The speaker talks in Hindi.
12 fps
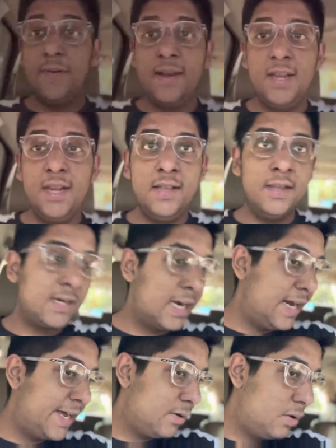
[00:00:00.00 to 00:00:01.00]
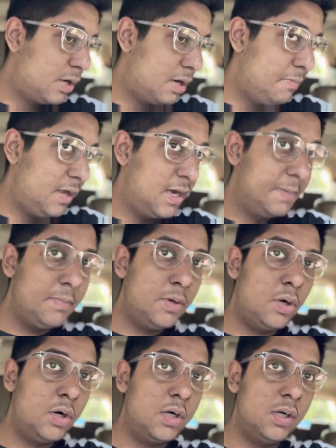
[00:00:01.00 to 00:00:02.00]
फाइनली इन द कार और अभी हम
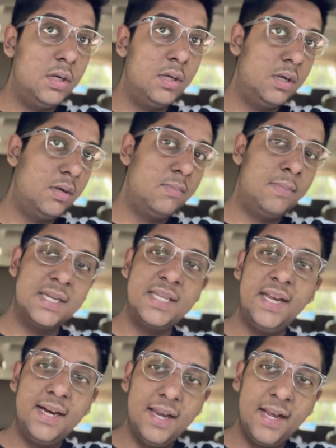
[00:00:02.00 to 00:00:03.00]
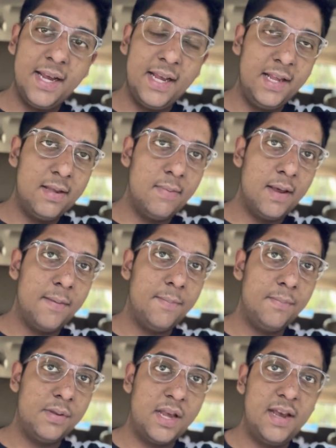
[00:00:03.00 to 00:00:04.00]
लोग बस निकलने की
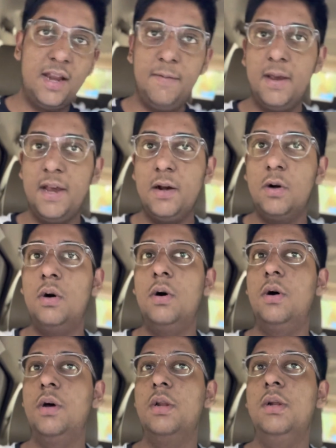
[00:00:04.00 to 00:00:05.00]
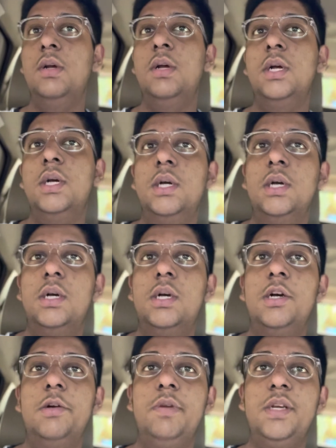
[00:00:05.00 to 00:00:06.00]
इसमें तैयारी में और
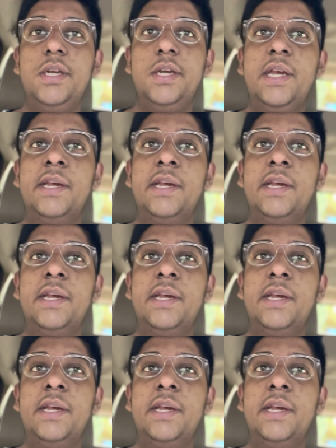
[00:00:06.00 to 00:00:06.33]
अभी